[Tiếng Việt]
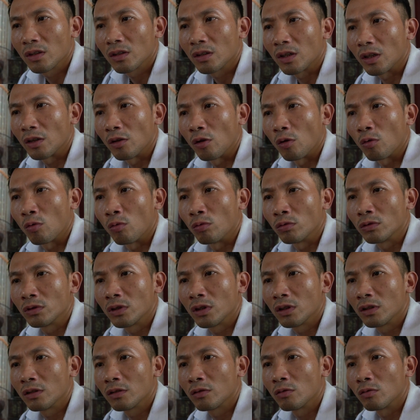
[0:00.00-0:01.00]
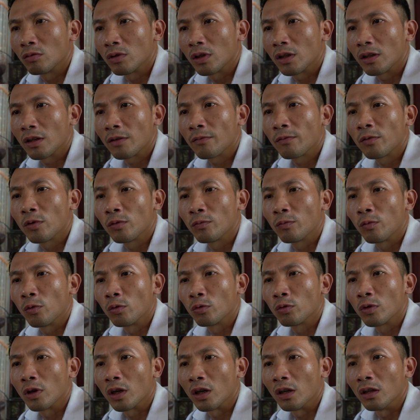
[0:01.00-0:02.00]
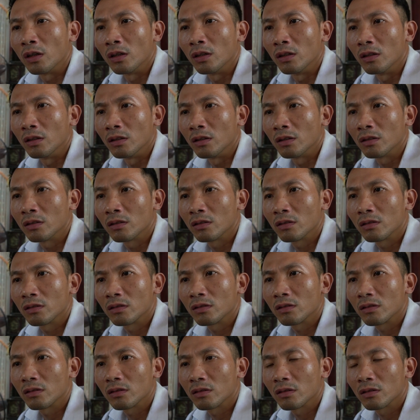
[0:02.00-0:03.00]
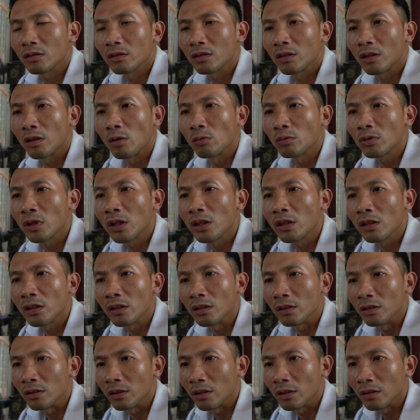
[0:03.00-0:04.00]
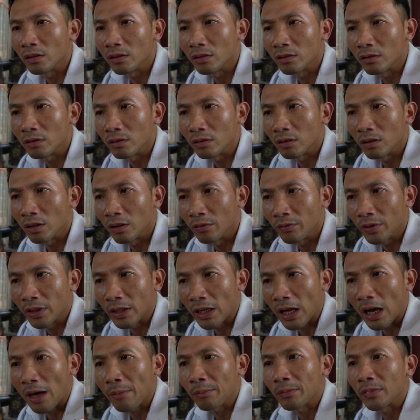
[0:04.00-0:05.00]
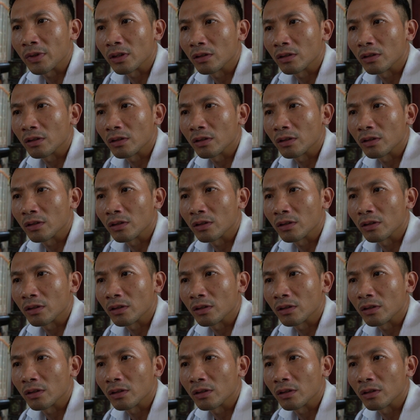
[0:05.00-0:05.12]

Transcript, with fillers: Cái đó cũng dư cũng nó đang phụ thuộc ở công ty ở ừ, ở Việt Nam